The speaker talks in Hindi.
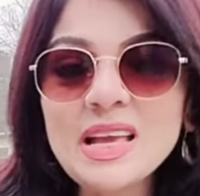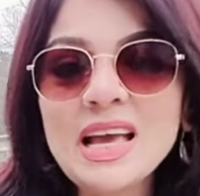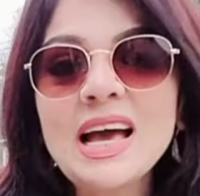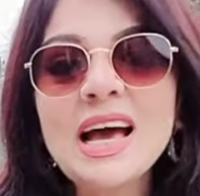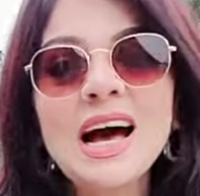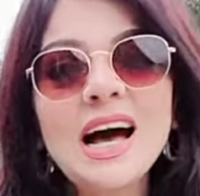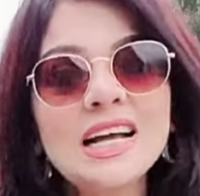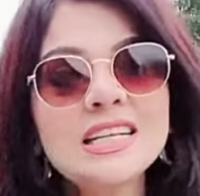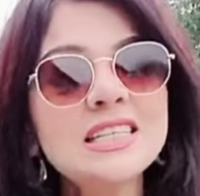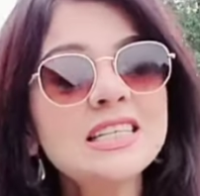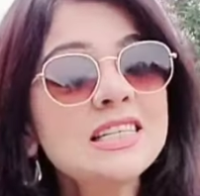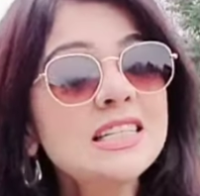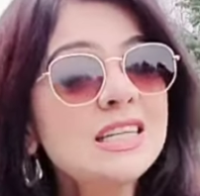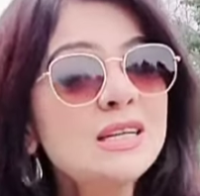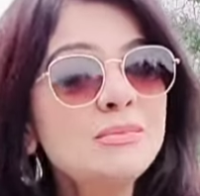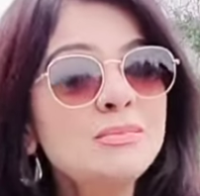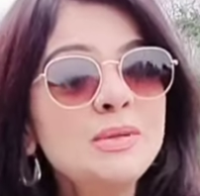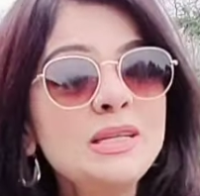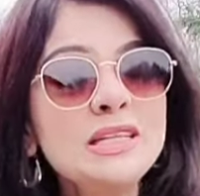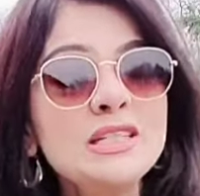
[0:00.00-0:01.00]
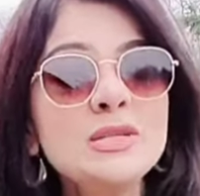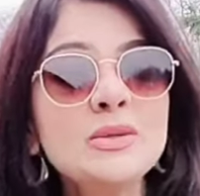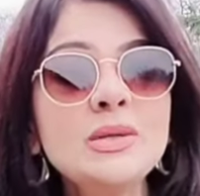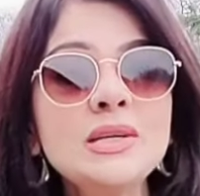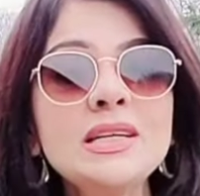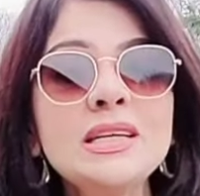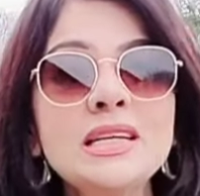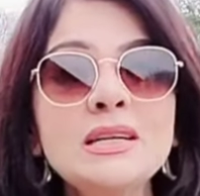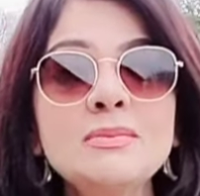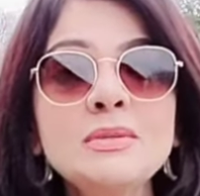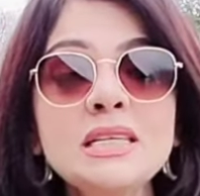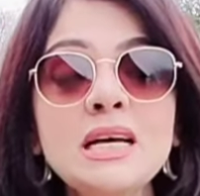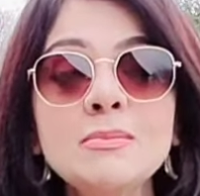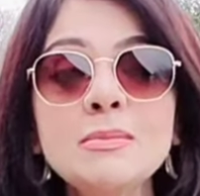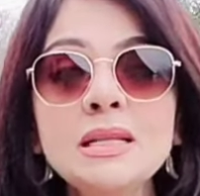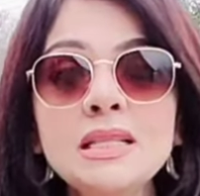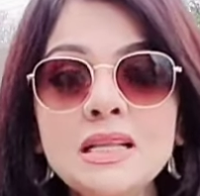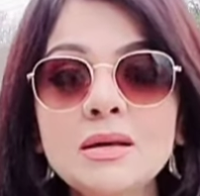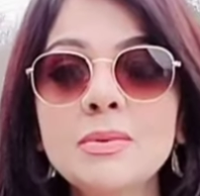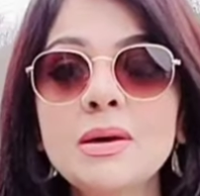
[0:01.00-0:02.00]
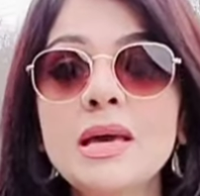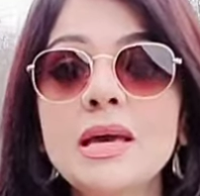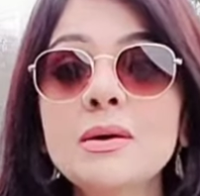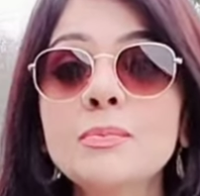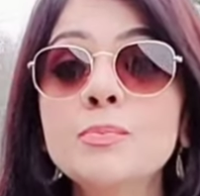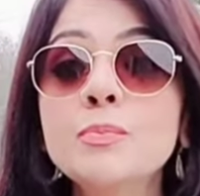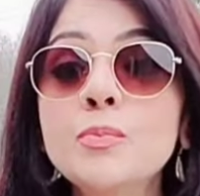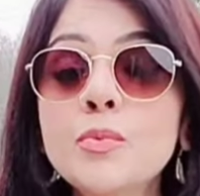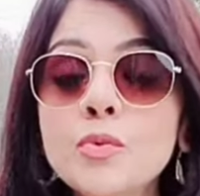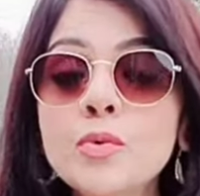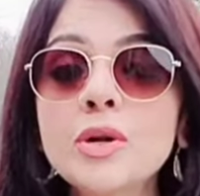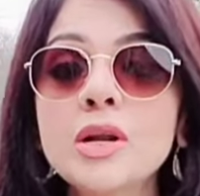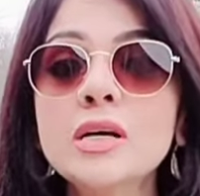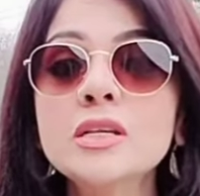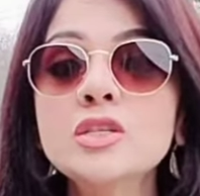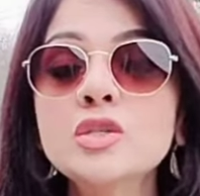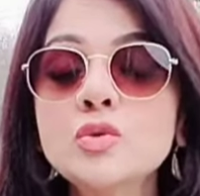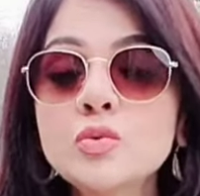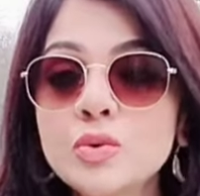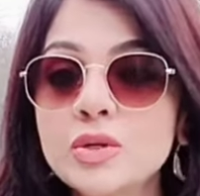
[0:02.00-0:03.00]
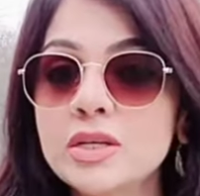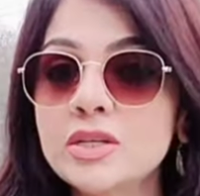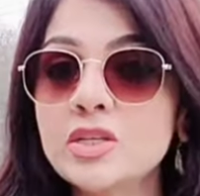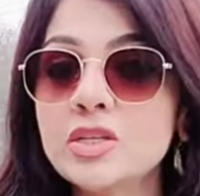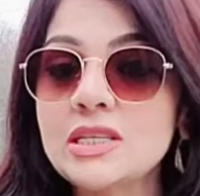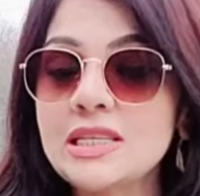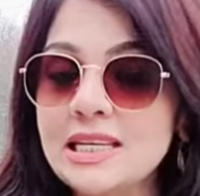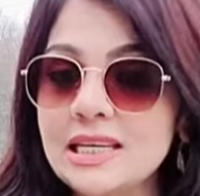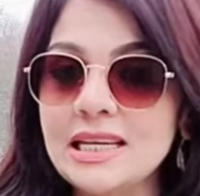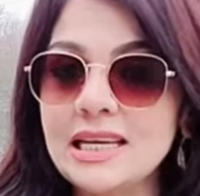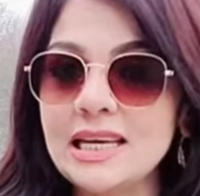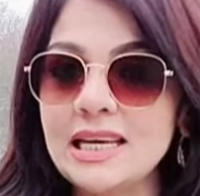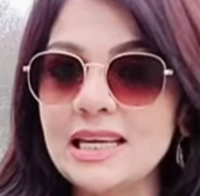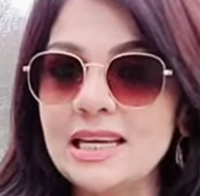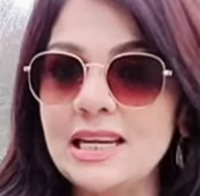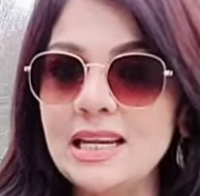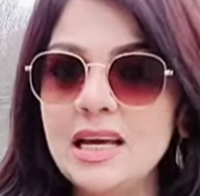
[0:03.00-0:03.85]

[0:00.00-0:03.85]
अच्छा जी कंप्लीट सोलर इक्लिप्स का मतलब है पूरा सूरज ग्रहण